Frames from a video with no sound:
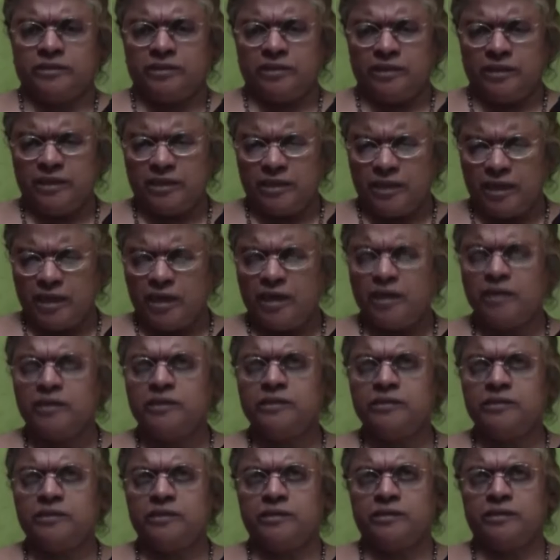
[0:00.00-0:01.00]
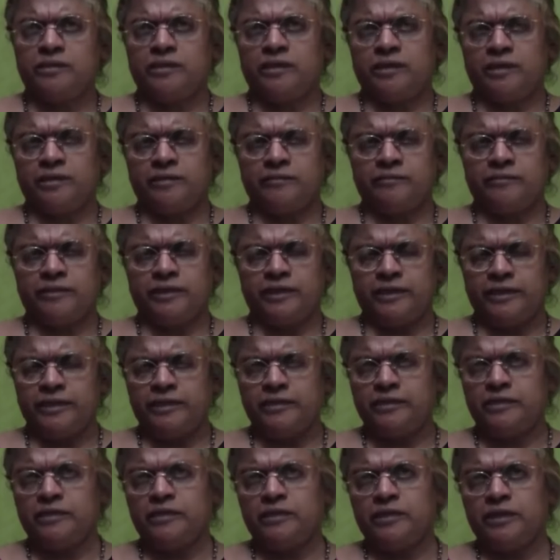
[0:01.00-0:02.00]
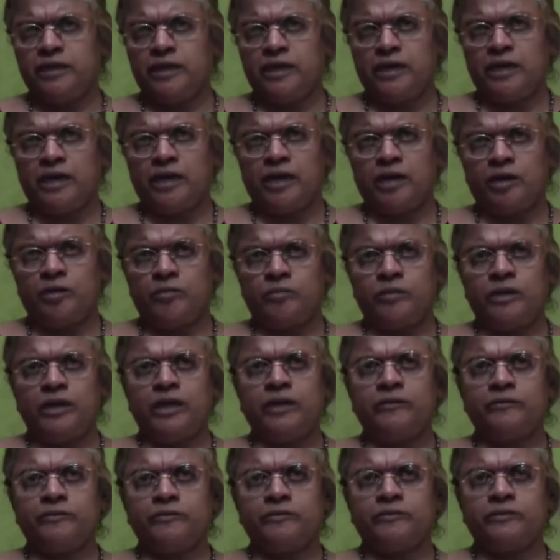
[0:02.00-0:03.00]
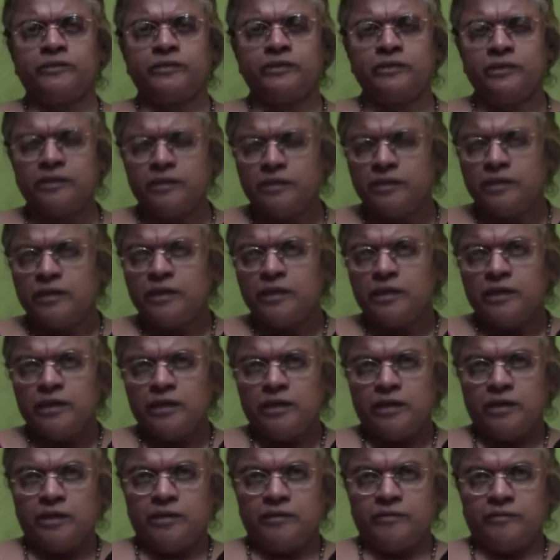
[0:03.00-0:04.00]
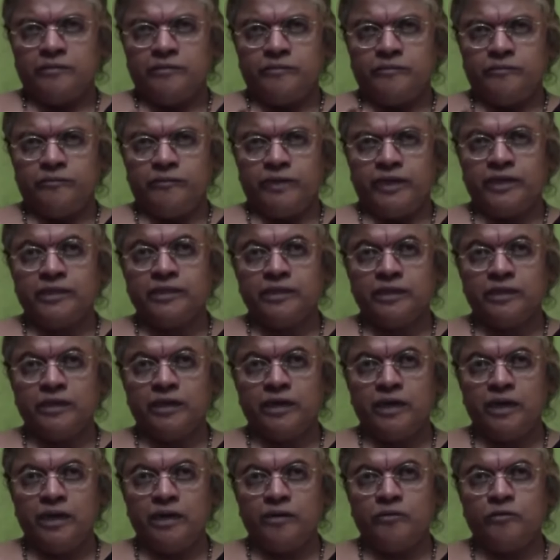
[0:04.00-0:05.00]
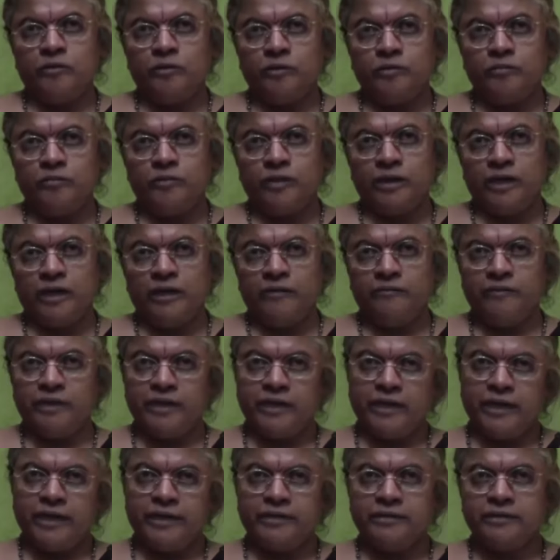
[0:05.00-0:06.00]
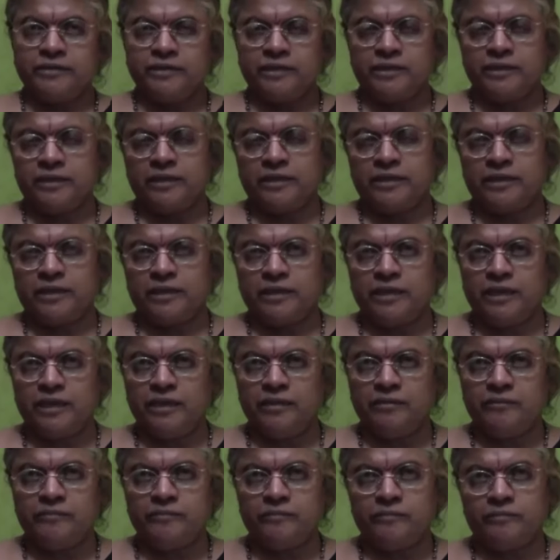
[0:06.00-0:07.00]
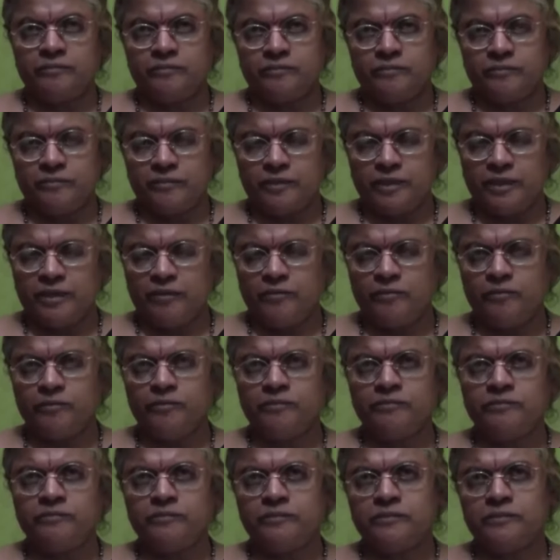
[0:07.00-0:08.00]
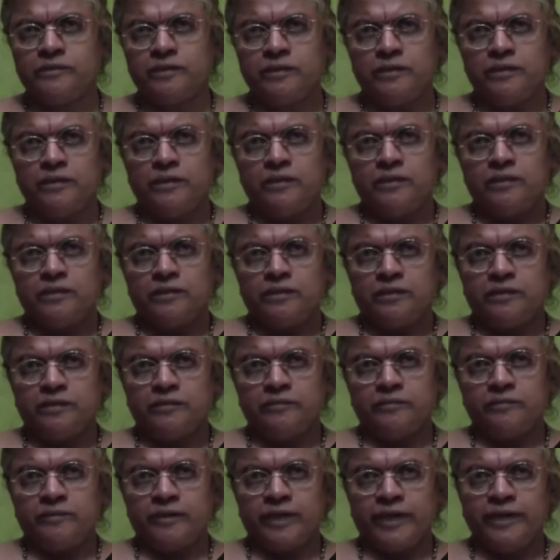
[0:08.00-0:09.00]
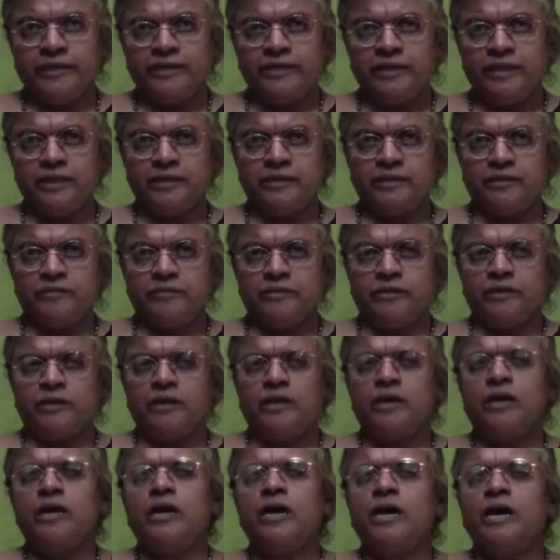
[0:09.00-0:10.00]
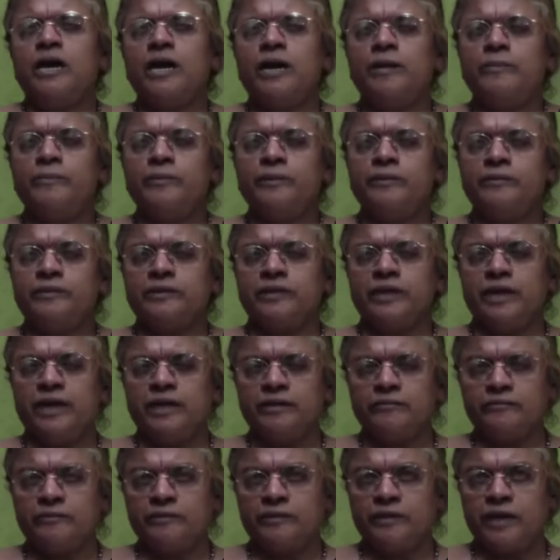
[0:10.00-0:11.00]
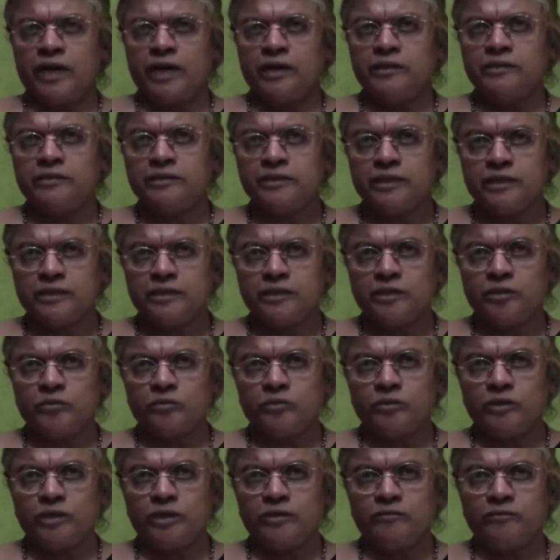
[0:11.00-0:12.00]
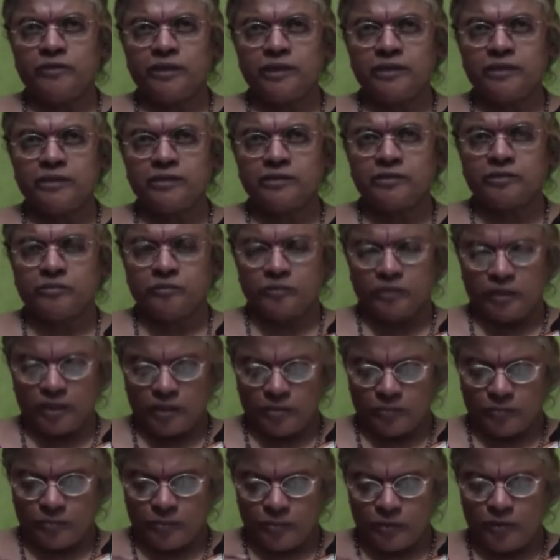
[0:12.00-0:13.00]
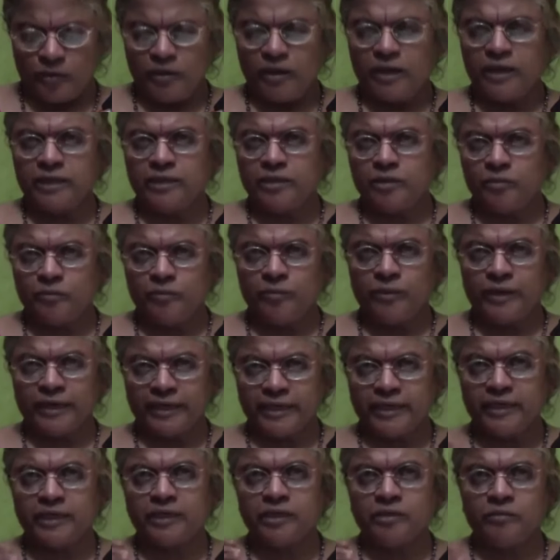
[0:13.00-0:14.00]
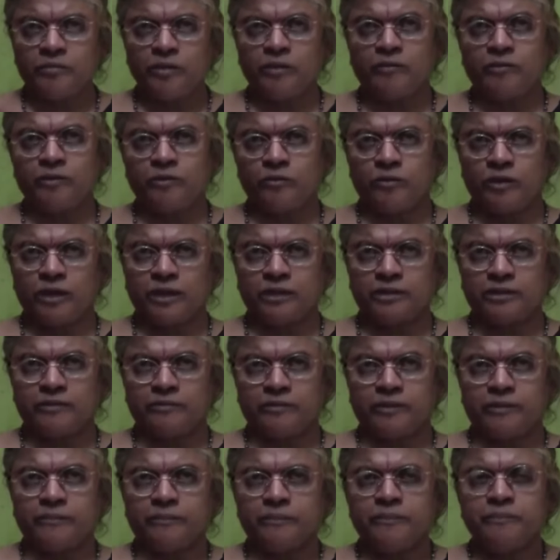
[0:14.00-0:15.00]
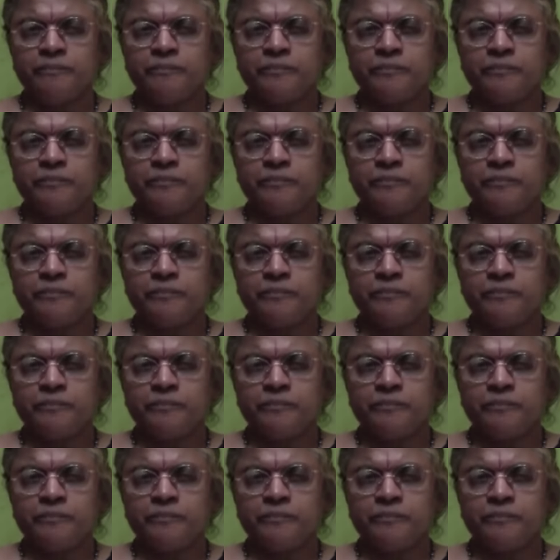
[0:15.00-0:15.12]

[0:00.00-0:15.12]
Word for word: தீராது என் இடையீடு இல்லாமல் அவன் வந்து விரதங்கள் நோன்புகள் இவைகள் அனுசரிக்கிறதுல மிகவும் கைதேர்ந்தவன் அப்போ தான் அனுசரிக்கக்கூடிய விரதத்தினுடைய பொருளையும் பயனையும் அவன் உணர்ந்தவன்